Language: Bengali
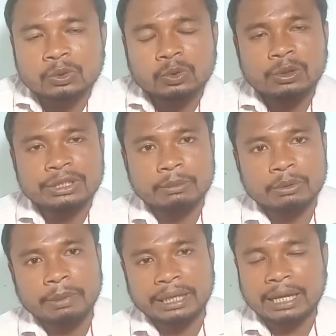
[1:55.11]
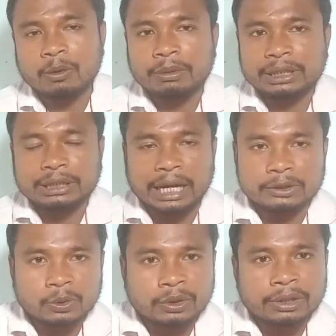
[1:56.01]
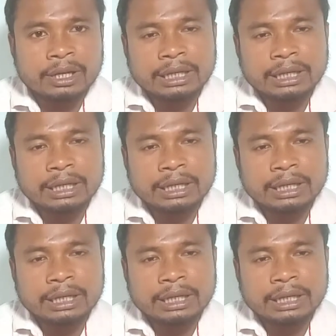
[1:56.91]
ওষুধগুলো যেমন ব্যথা কমাতে সাহায্য করে